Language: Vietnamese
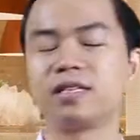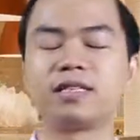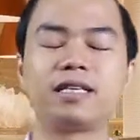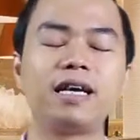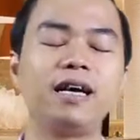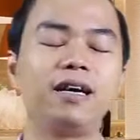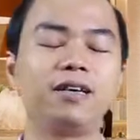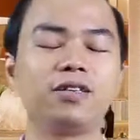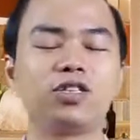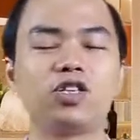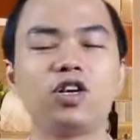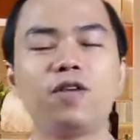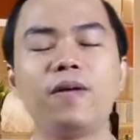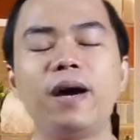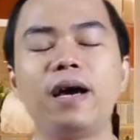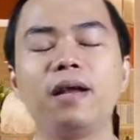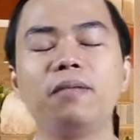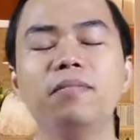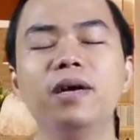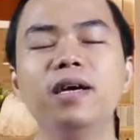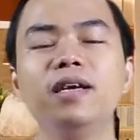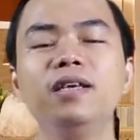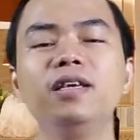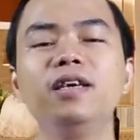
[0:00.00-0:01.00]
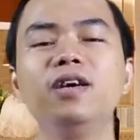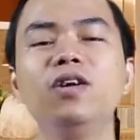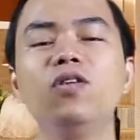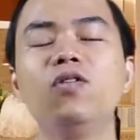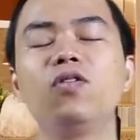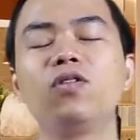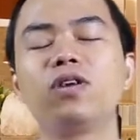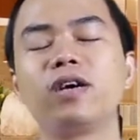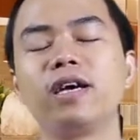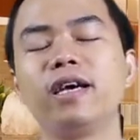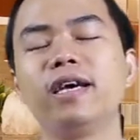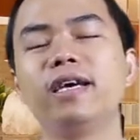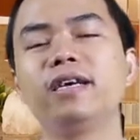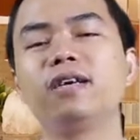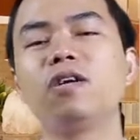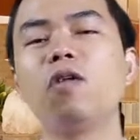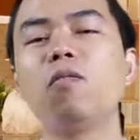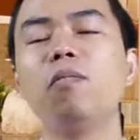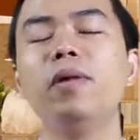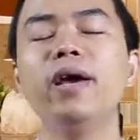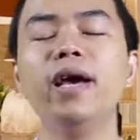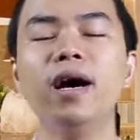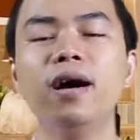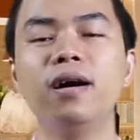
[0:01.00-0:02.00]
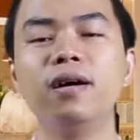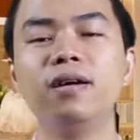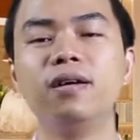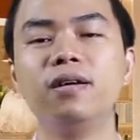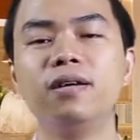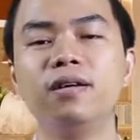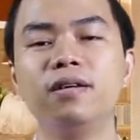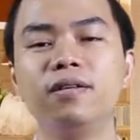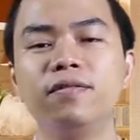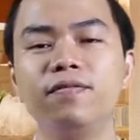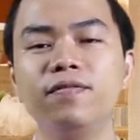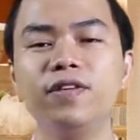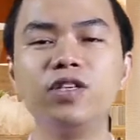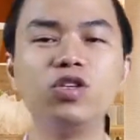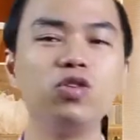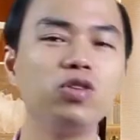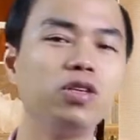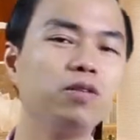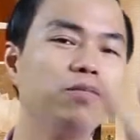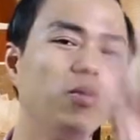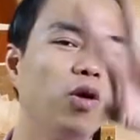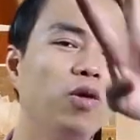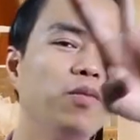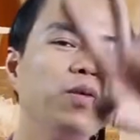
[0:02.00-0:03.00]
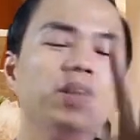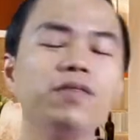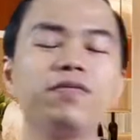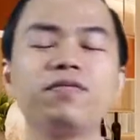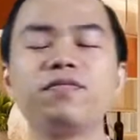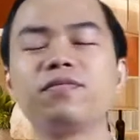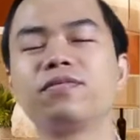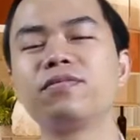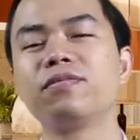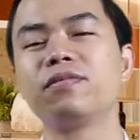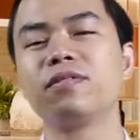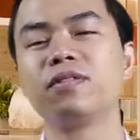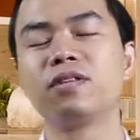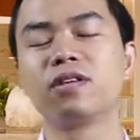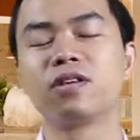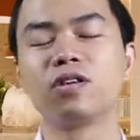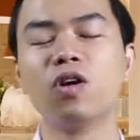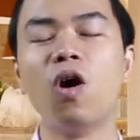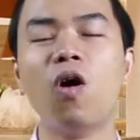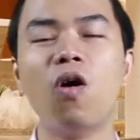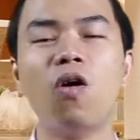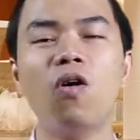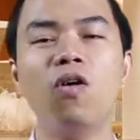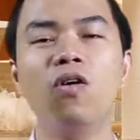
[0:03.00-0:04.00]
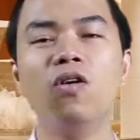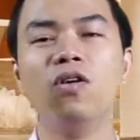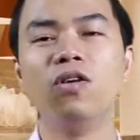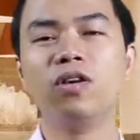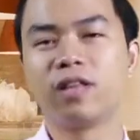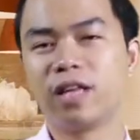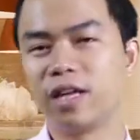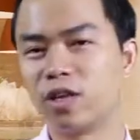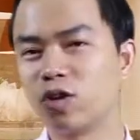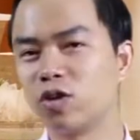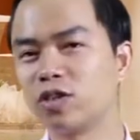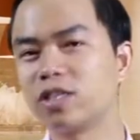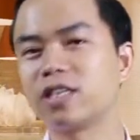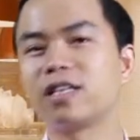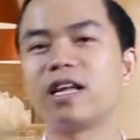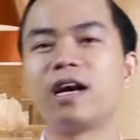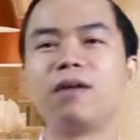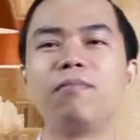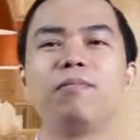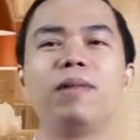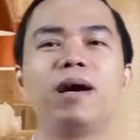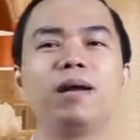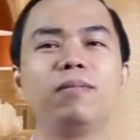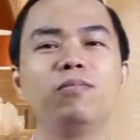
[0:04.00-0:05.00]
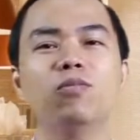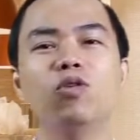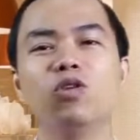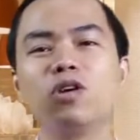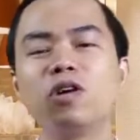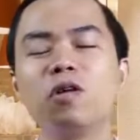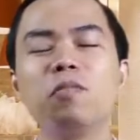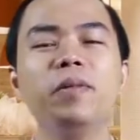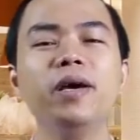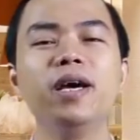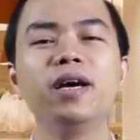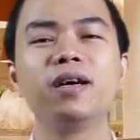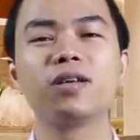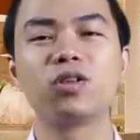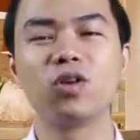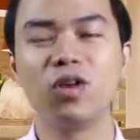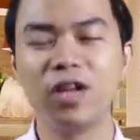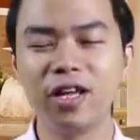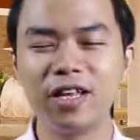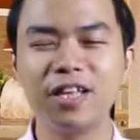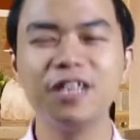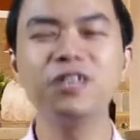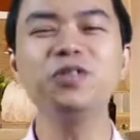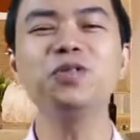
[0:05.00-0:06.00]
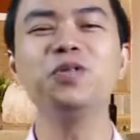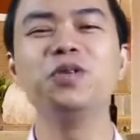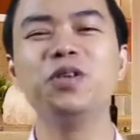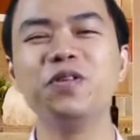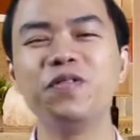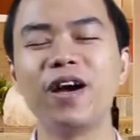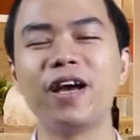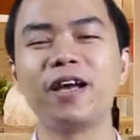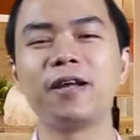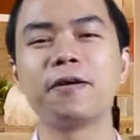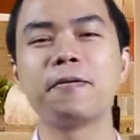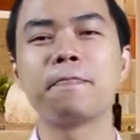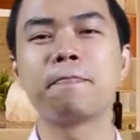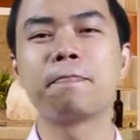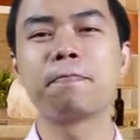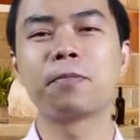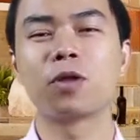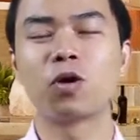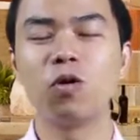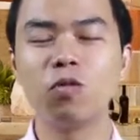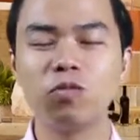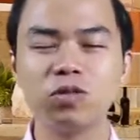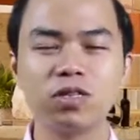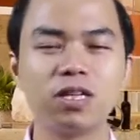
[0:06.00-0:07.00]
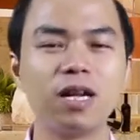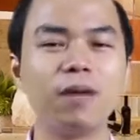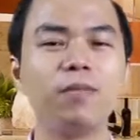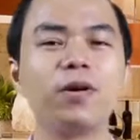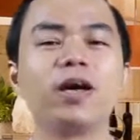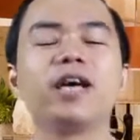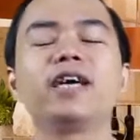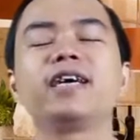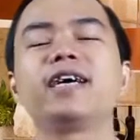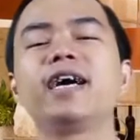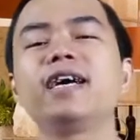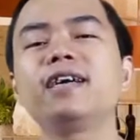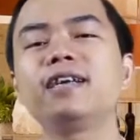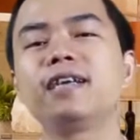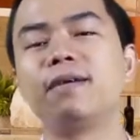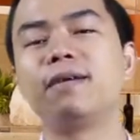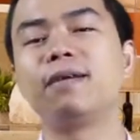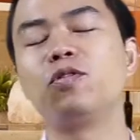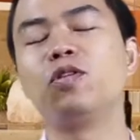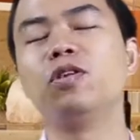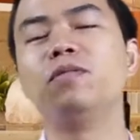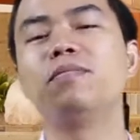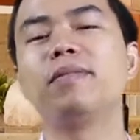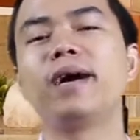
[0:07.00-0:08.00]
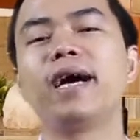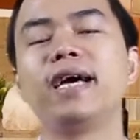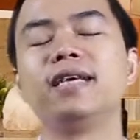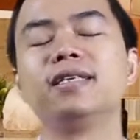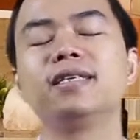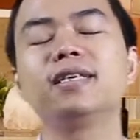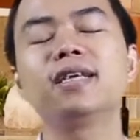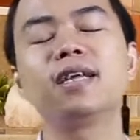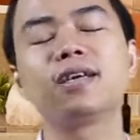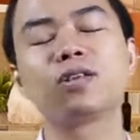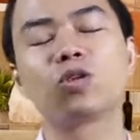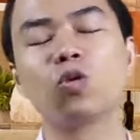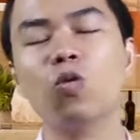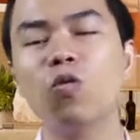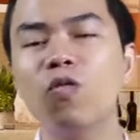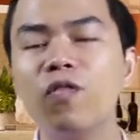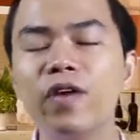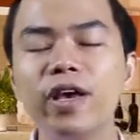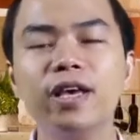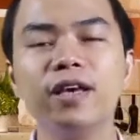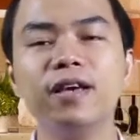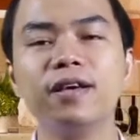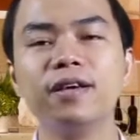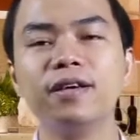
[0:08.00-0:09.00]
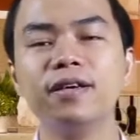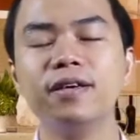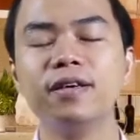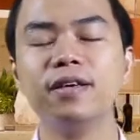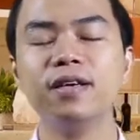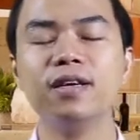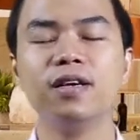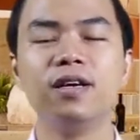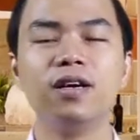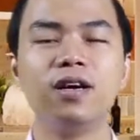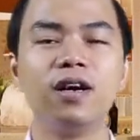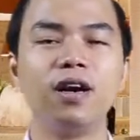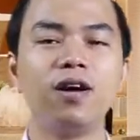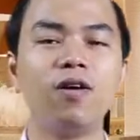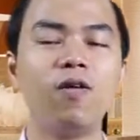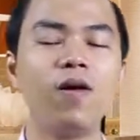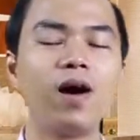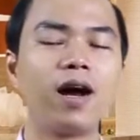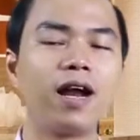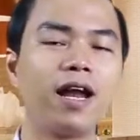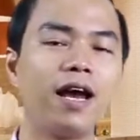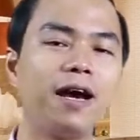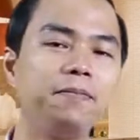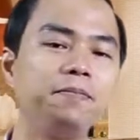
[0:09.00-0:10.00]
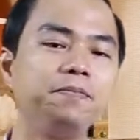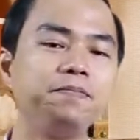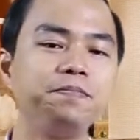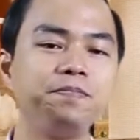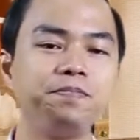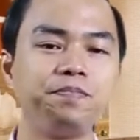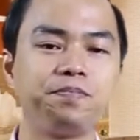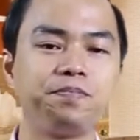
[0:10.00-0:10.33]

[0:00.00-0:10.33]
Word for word: tặng cho bạn bấy nhiêu cái cốc bia ví dụ như 40 độ thì tôi sẽ tặng bạn bốn cốc bia tôi lấy thí dụ như vậy cũng là một cái cách làm khuyến mại rất là thú vị hoặc là